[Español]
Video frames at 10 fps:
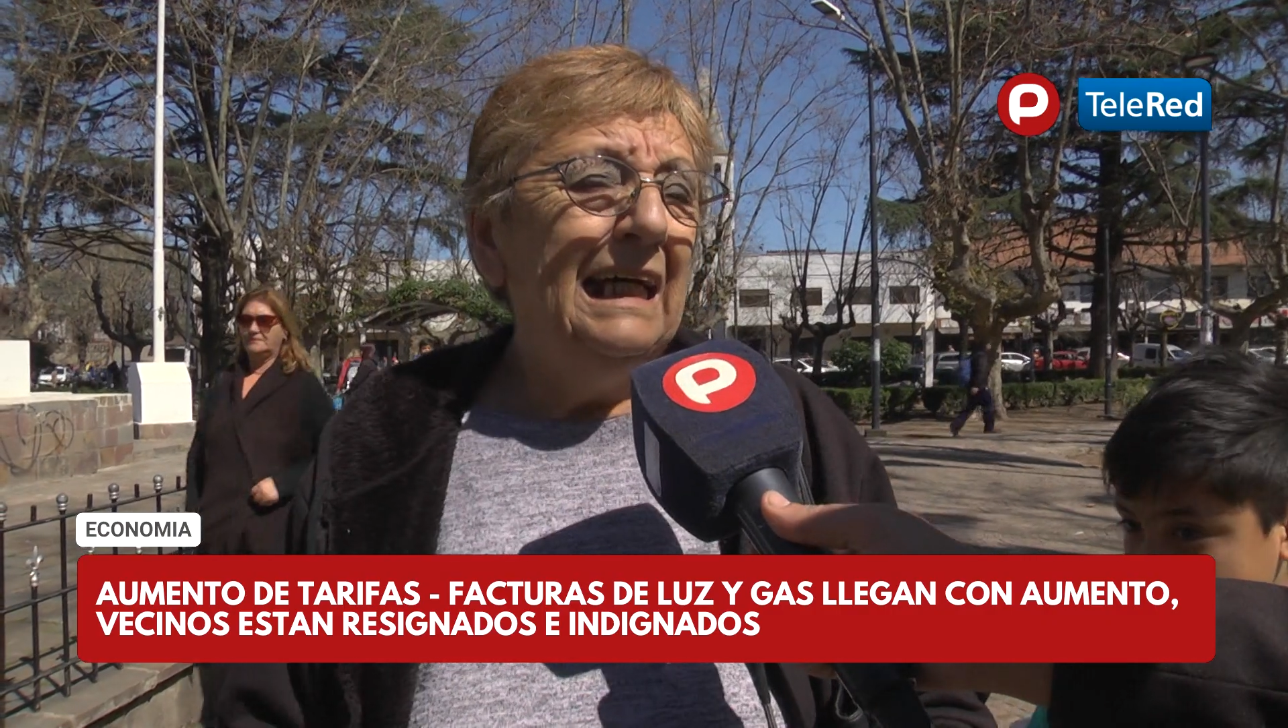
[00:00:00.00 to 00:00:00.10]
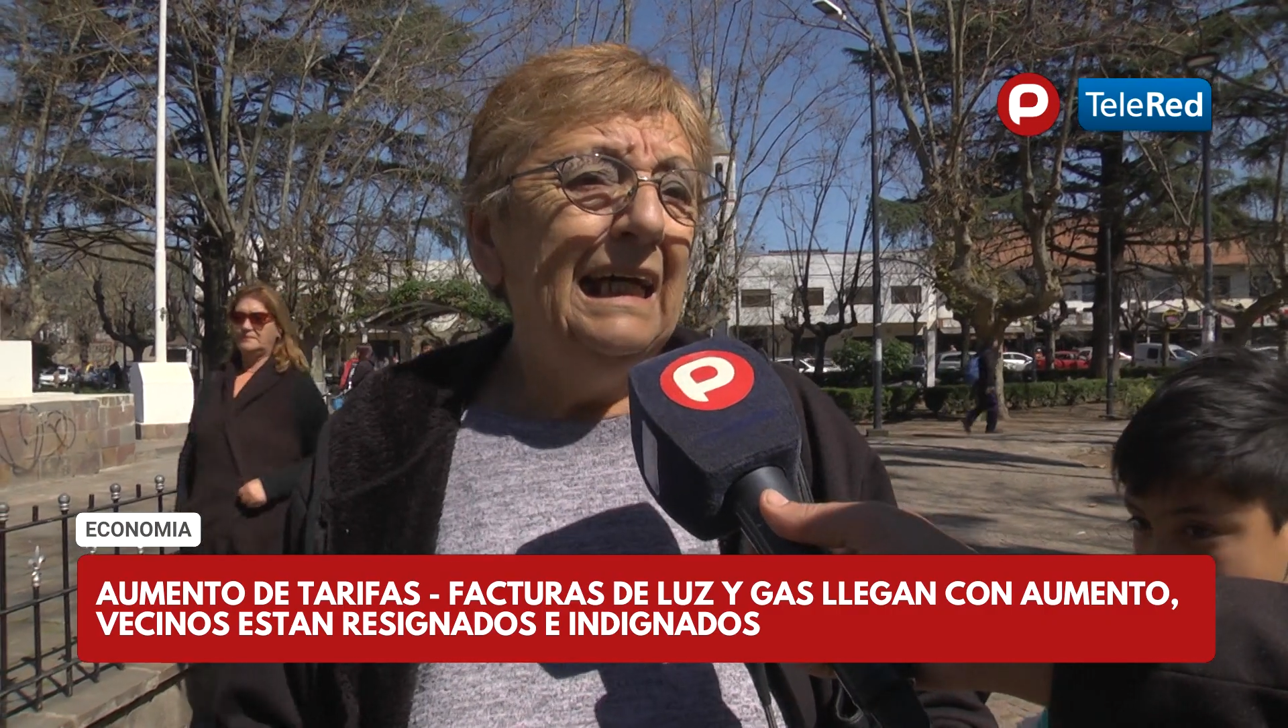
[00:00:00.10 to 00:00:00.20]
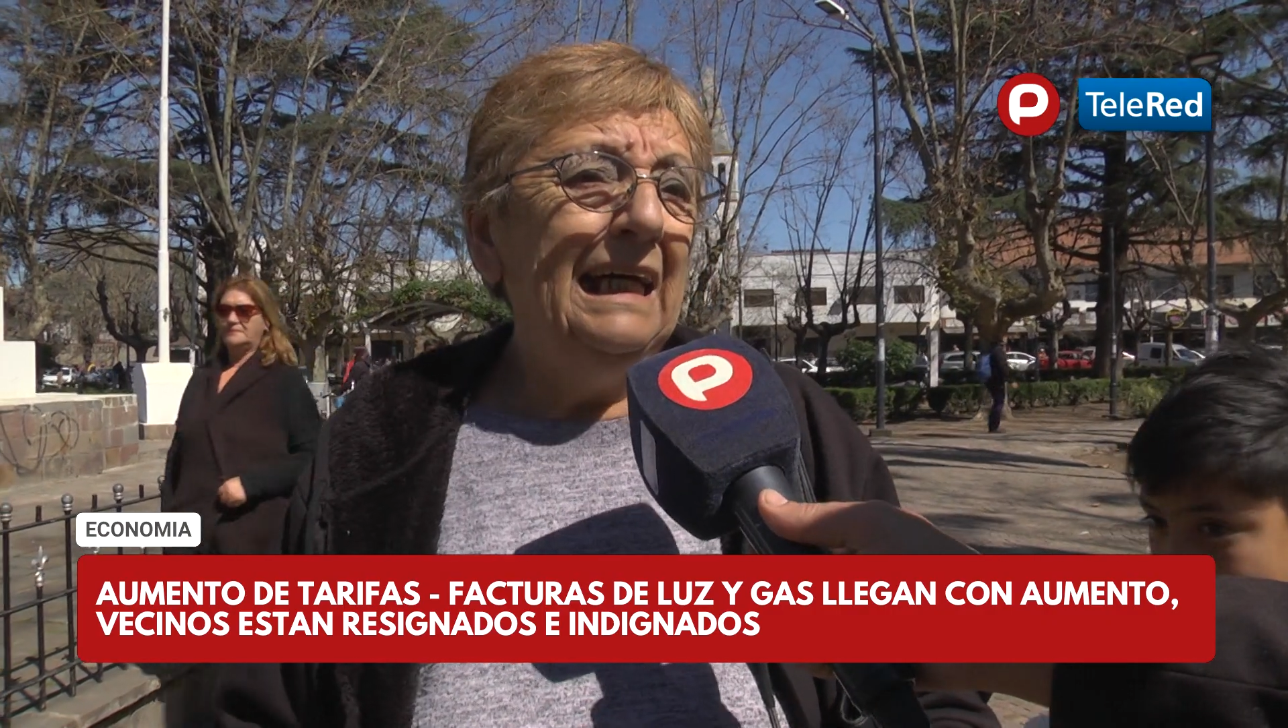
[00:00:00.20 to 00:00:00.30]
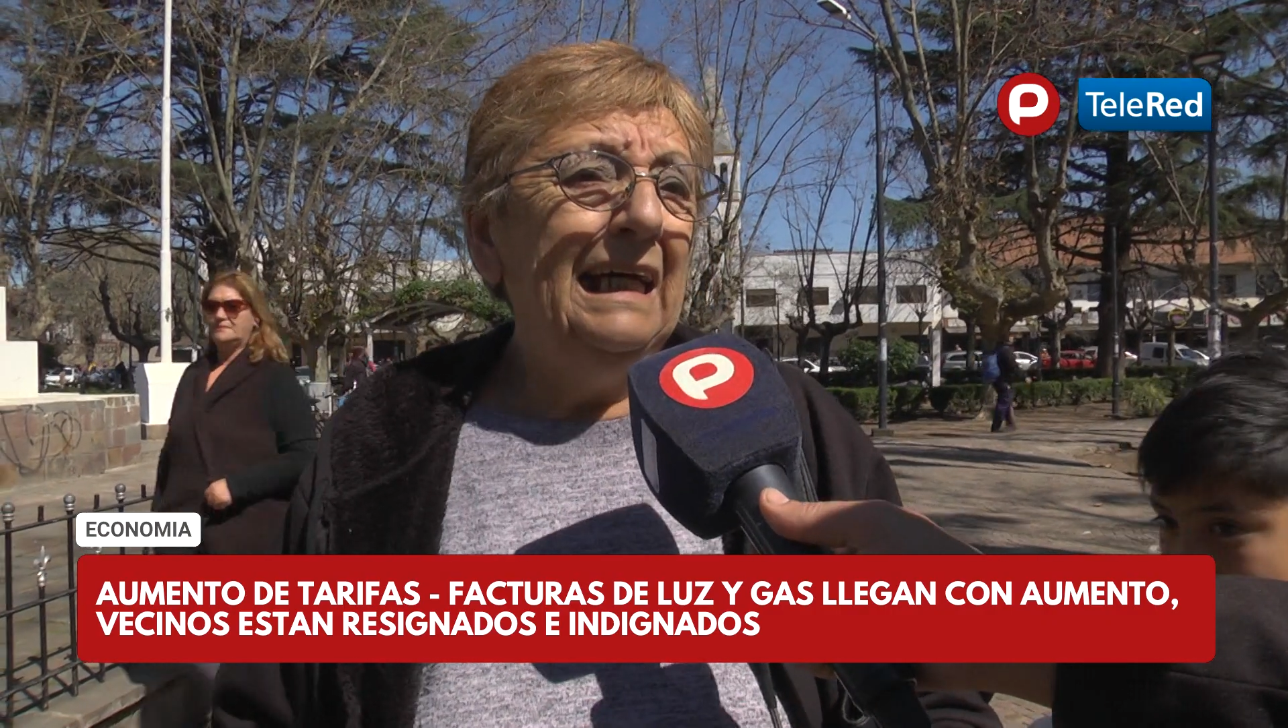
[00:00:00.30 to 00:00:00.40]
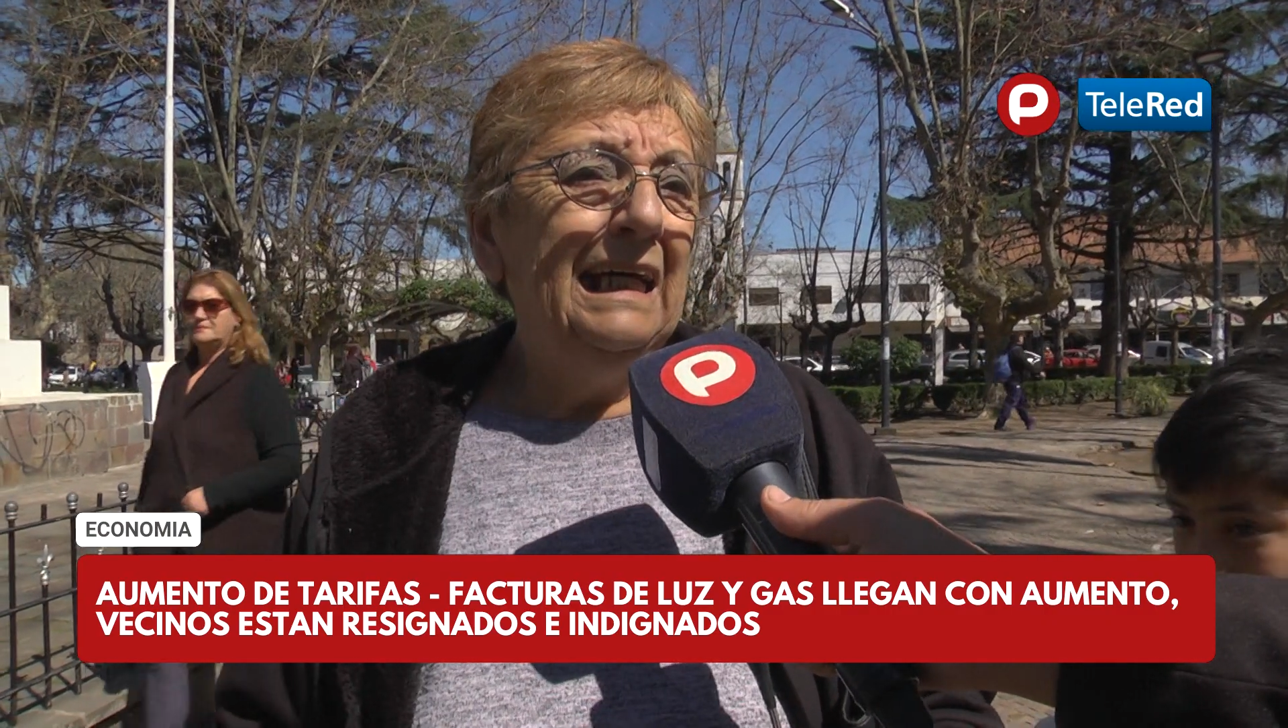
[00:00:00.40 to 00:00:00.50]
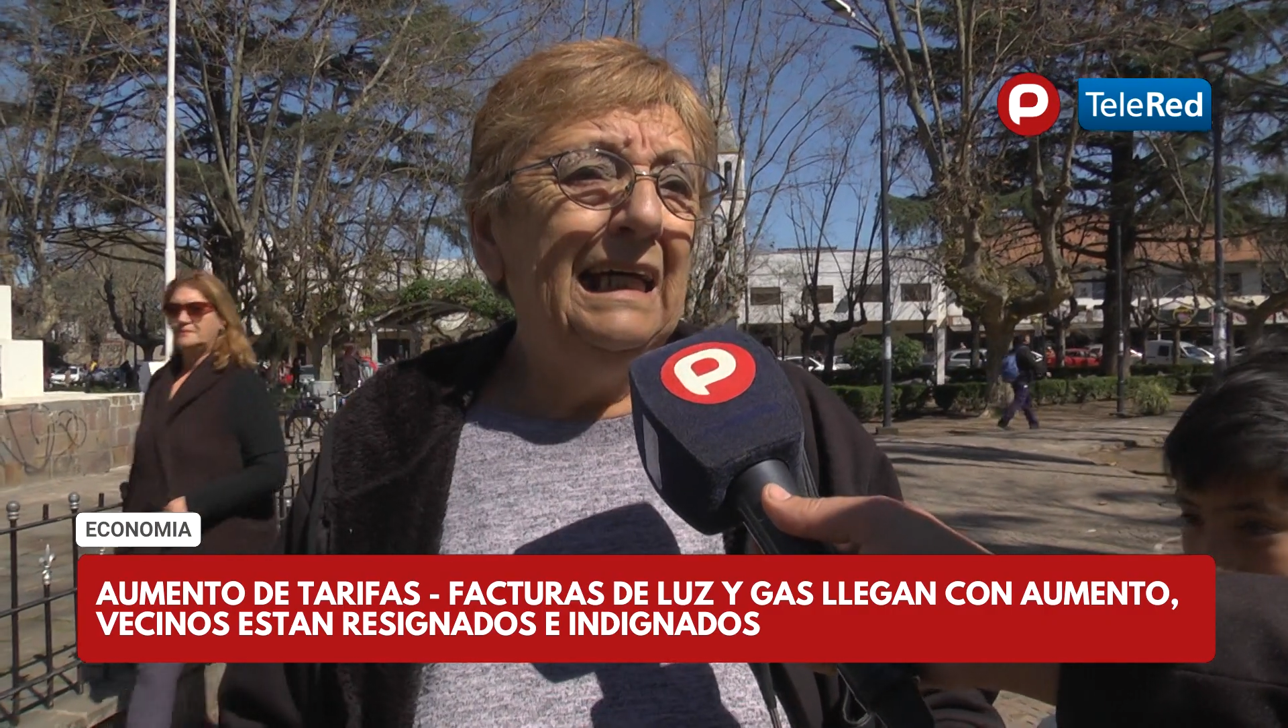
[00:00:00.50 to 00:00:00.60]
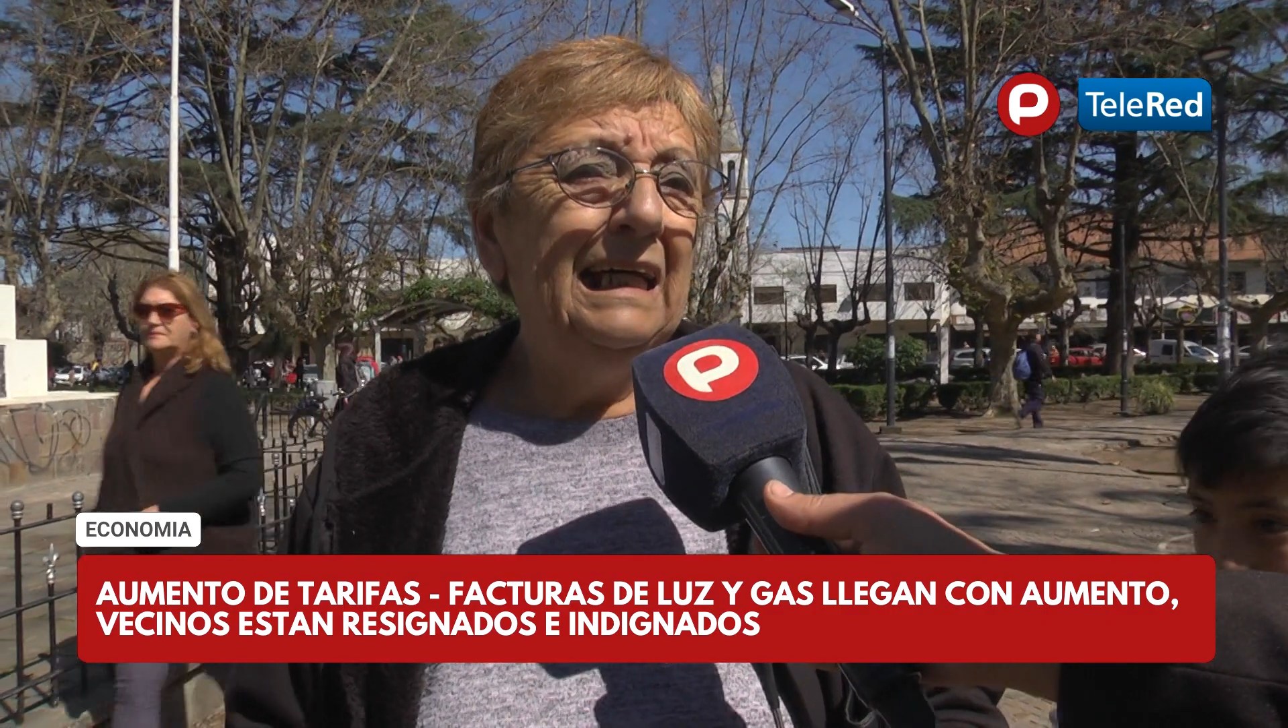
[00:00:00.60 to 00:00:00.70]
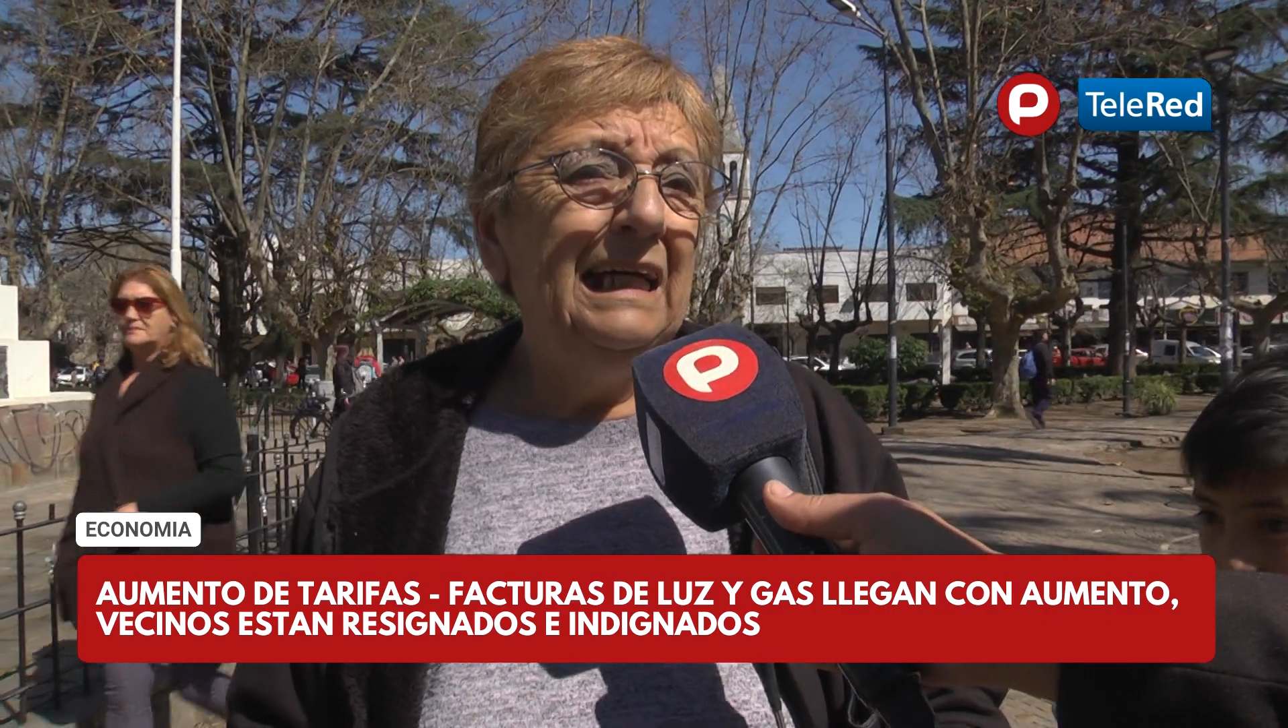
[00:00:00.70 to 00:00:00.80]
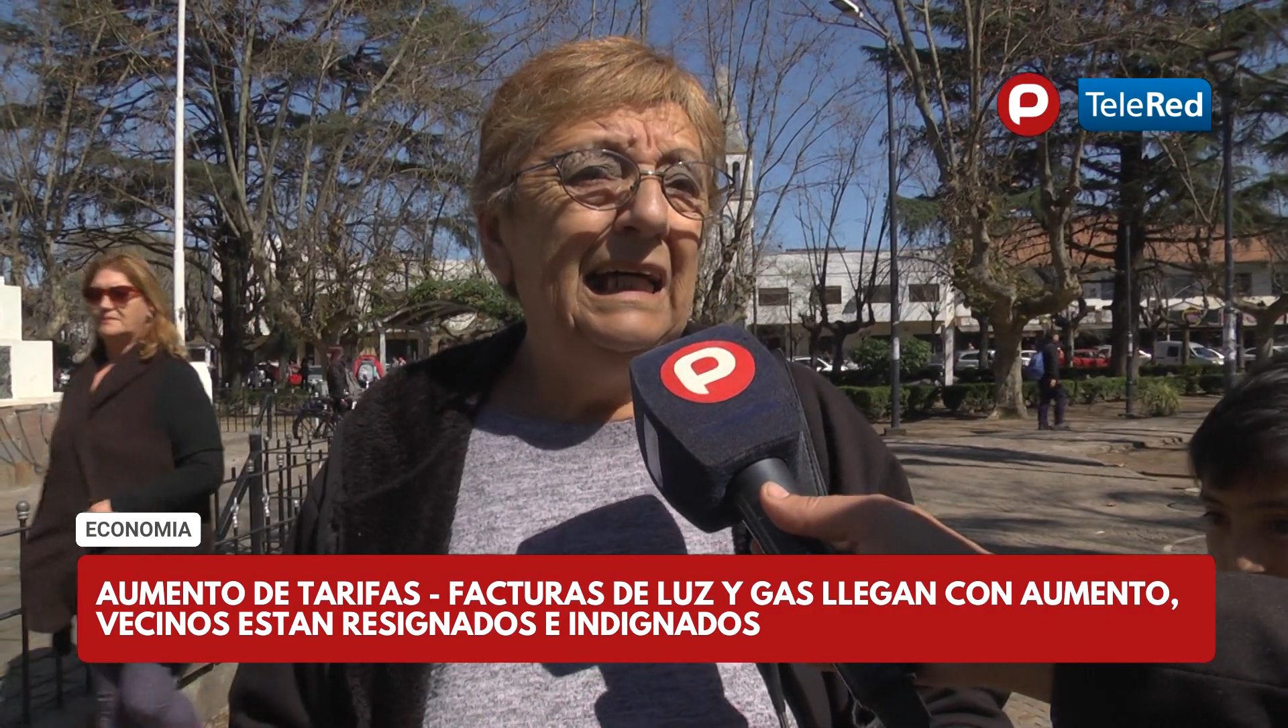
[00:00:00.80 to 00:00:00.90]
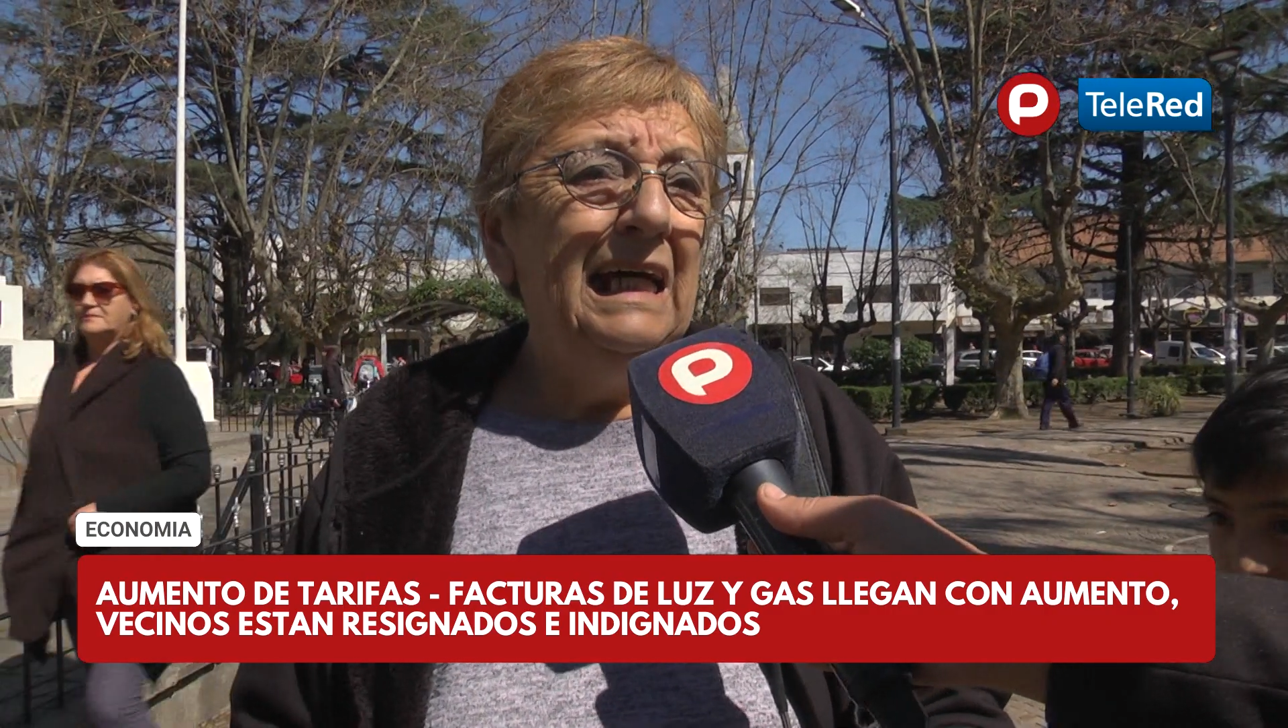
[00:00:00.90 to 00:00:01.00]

Eh,